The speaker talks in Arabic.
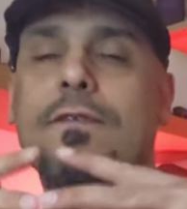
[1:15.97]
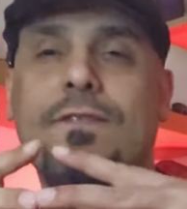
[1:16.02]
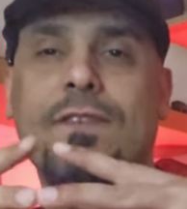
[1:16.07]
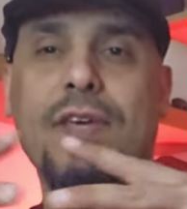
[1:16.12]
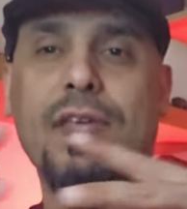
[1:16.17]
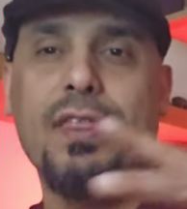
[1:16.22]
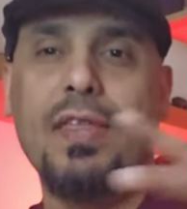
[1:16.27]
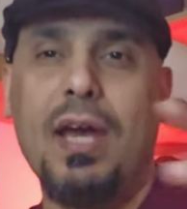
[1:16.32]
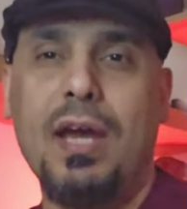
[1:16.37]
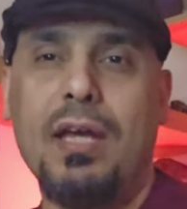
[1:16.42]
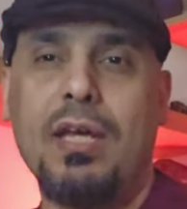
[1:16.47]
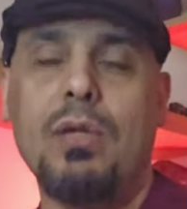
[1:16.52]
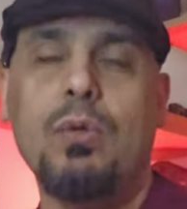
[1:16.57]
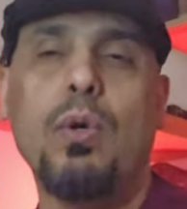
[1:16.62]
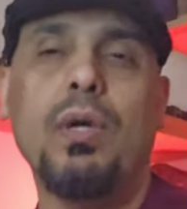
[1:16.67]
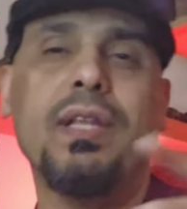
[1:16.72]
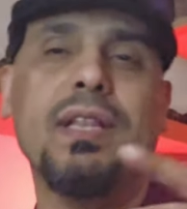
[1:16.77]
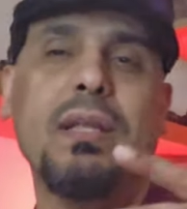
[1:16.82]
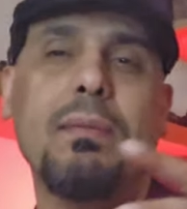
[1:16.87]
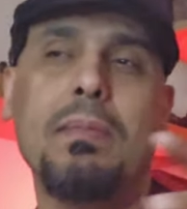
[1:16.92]
في ذاك
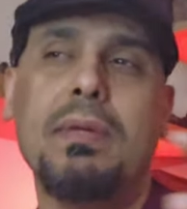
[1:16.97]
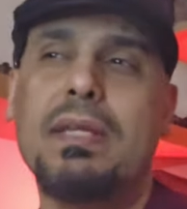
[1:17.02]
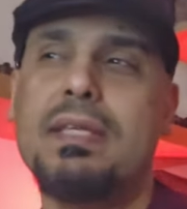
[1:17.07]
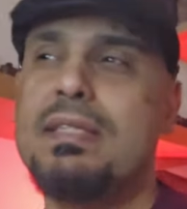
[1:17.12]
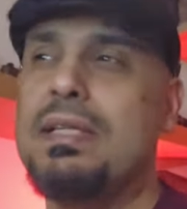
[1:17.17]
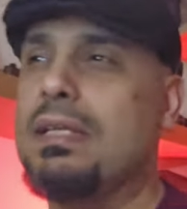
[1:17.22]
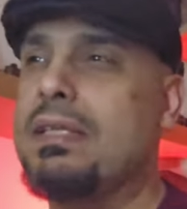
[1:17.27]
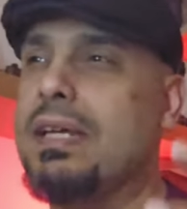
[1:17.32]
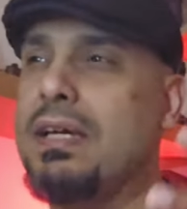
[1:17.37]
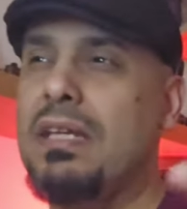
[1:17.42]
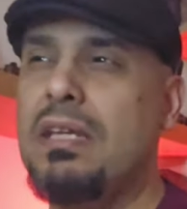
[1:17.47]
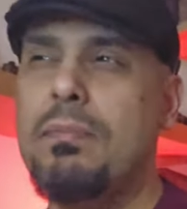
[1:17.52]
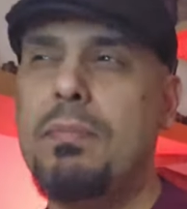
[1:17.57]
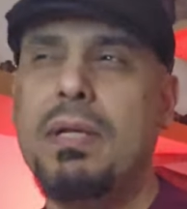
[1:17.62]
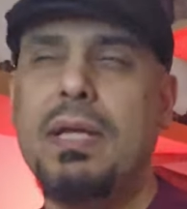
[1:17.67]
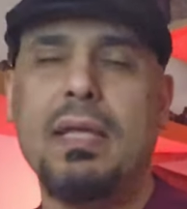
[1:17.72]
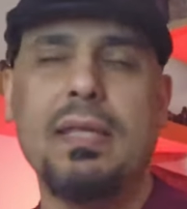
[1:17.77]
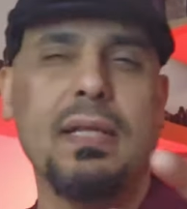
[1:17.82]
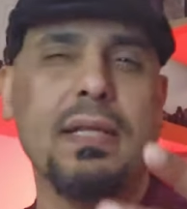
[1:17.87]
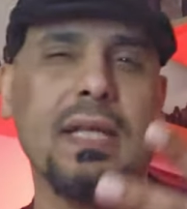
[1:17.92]
الوقت لما نزل
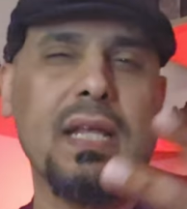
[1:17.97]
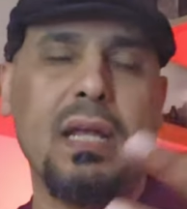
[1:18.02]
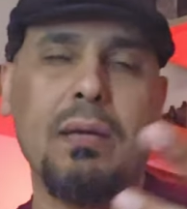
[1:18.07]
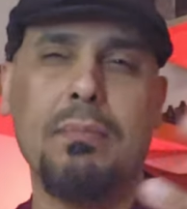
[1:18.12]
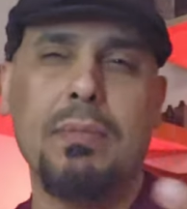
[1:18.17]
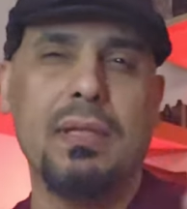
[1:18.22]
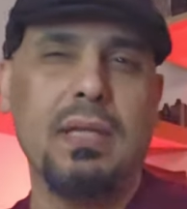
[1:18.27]
تقريبا هذا الكلام